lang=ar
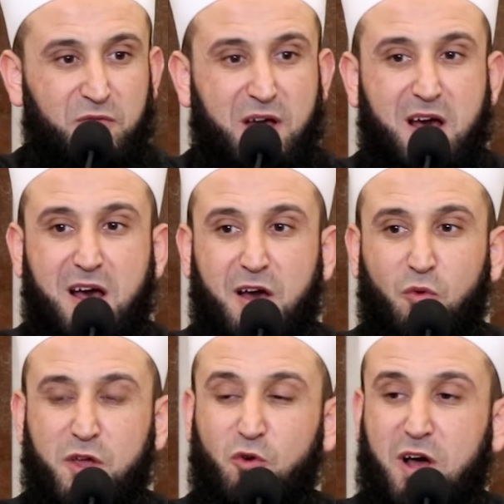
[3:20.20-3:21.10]
ف
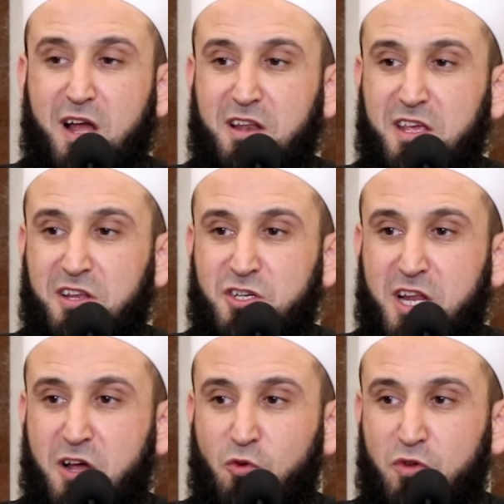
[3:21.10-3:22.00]
ويقال لي إن
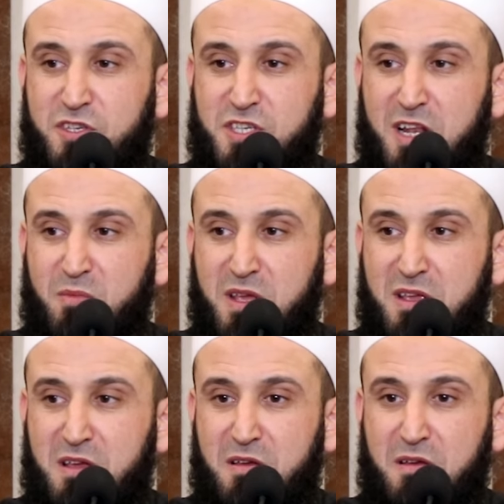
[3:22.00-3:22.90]
جنحوا
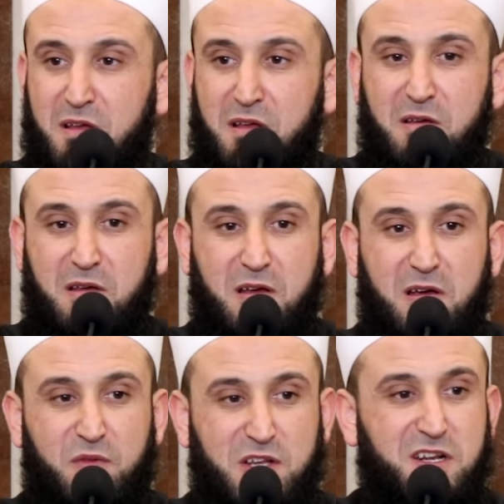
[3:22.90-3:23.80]
للسلم
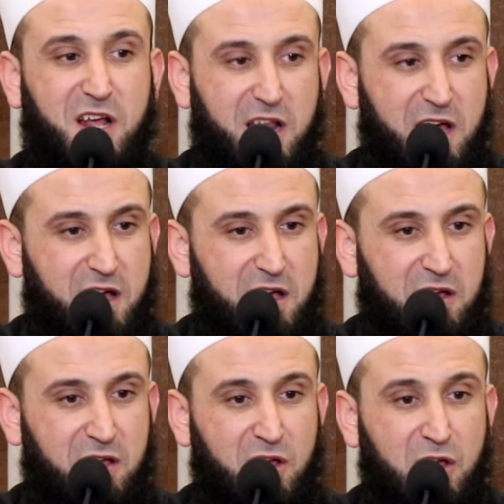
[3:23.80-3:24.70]
فاجنح لها
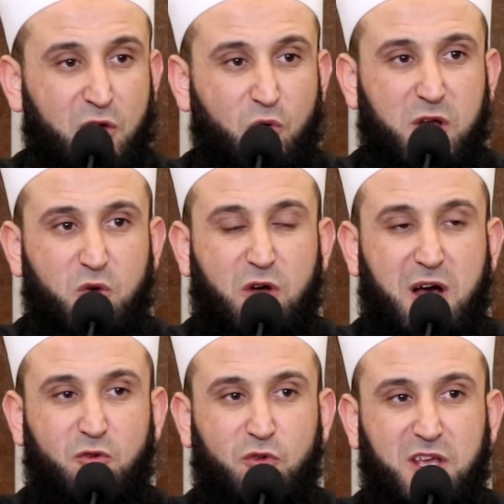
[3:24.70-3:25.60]

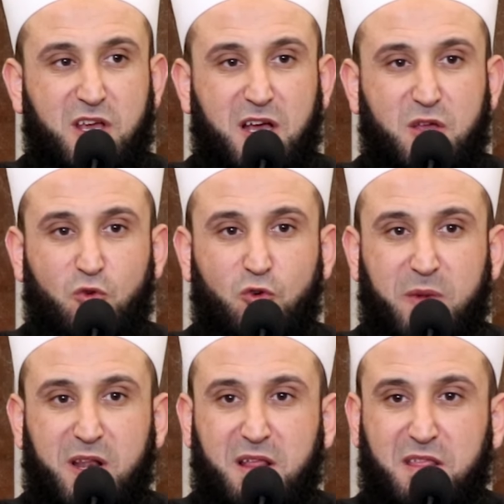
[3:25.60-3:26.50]
ويقال لي
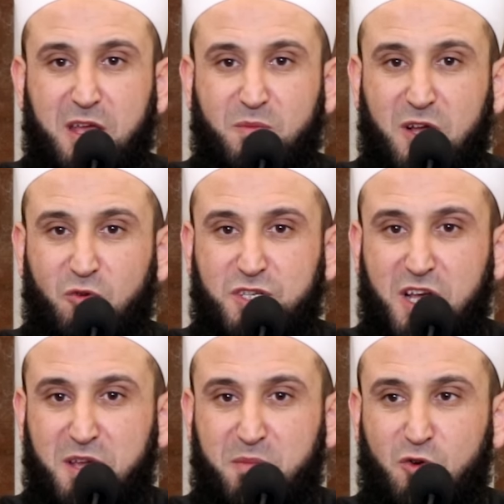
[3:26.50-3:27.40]
خيرهما الذي يبدأ
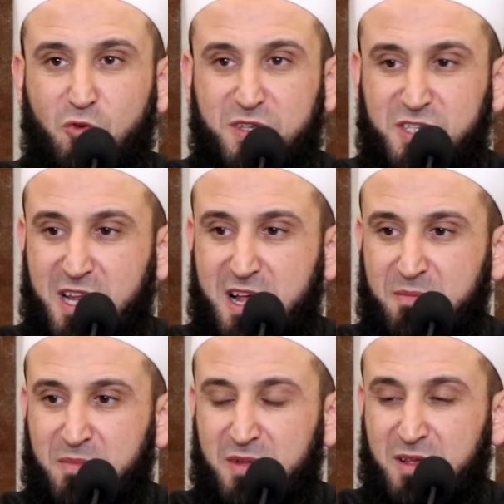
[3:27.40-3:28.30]
صاحبه
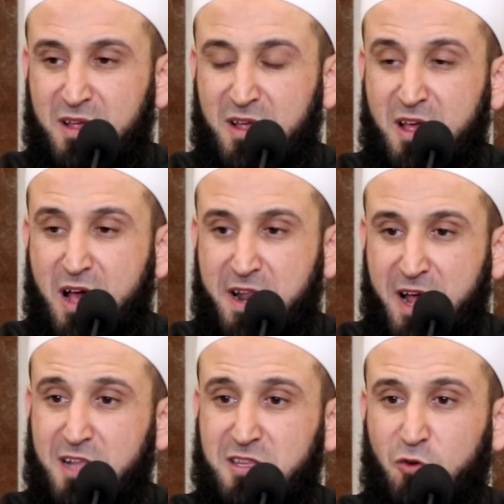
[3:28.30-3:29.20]
بالسلام أنا
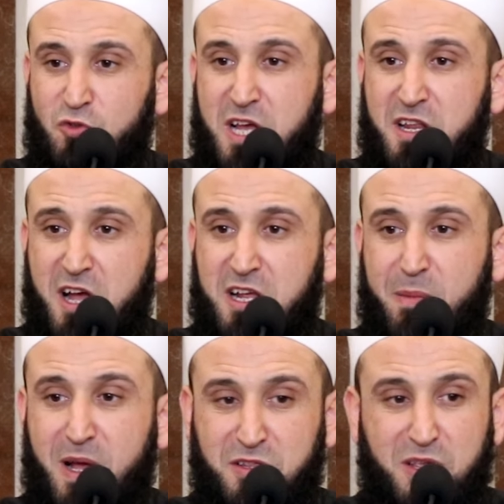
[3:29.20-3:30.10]
حتى أصالحك
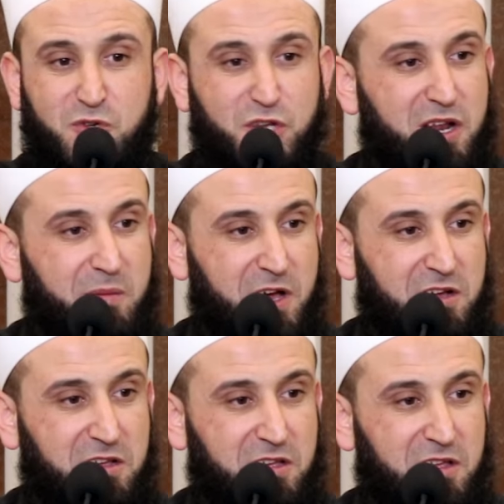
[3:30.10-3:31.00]
ما عندي مشكلة
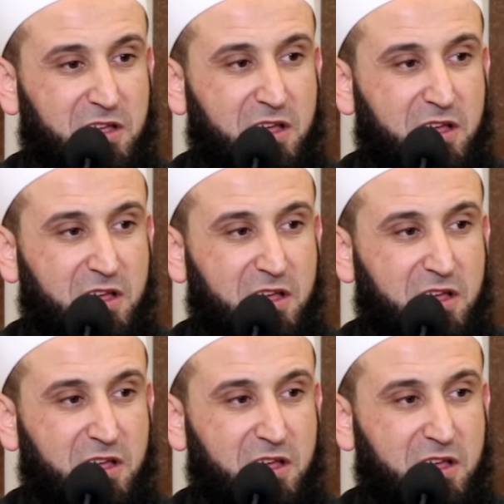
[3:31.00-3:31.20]
معك